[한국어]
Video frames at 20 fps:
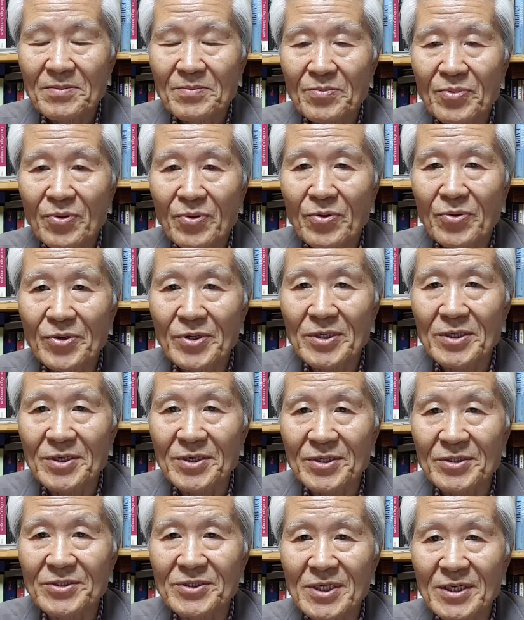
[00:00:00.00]
보고를
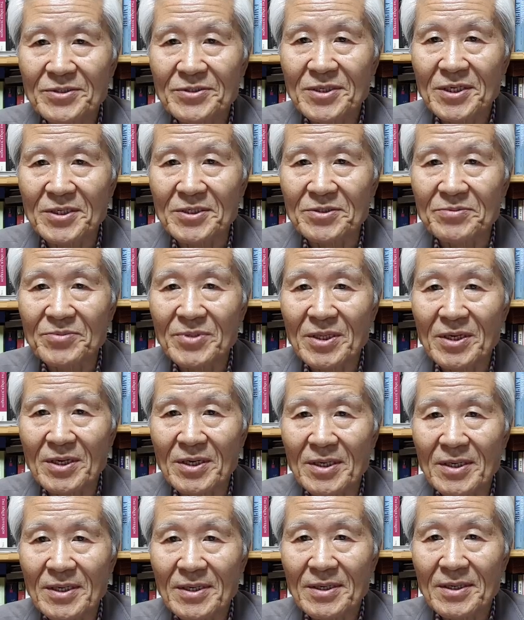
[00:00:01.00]
견제한 적이
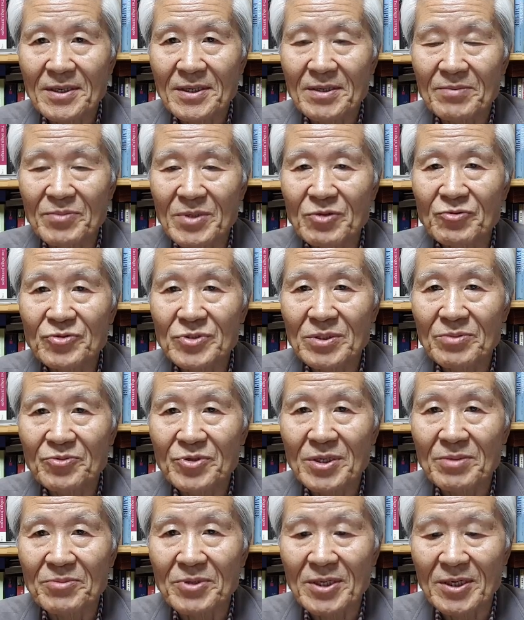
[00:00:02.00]
있습니다. 김대중 정부
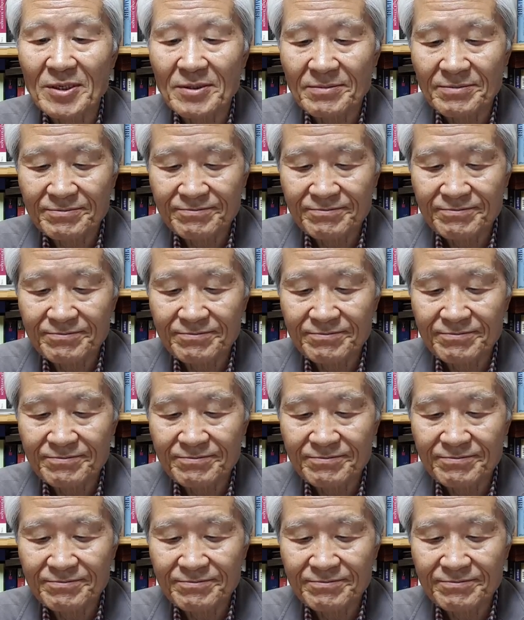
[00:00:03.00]
때입니다.